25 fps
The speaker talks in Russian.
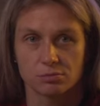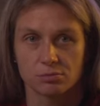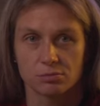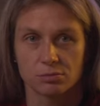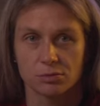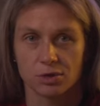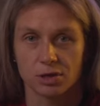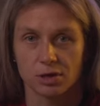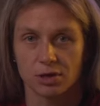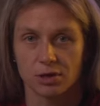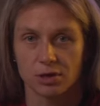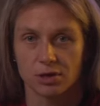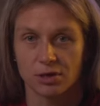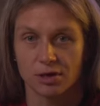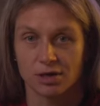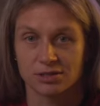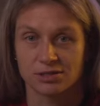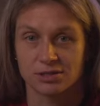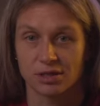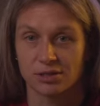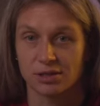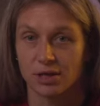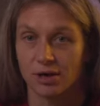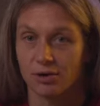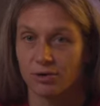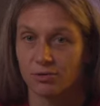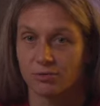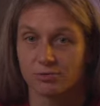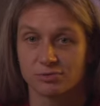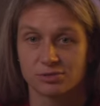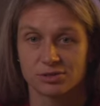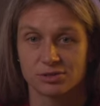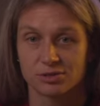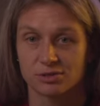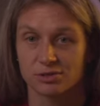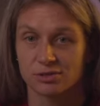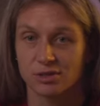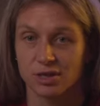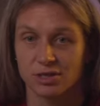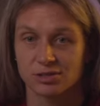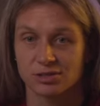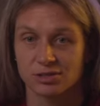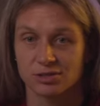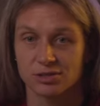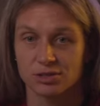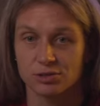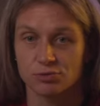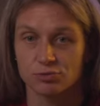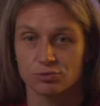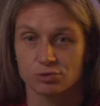не останавливаться на
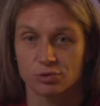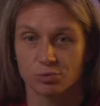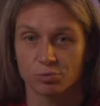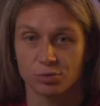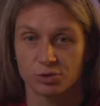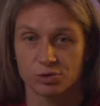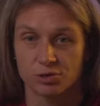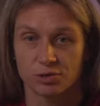достигнутом,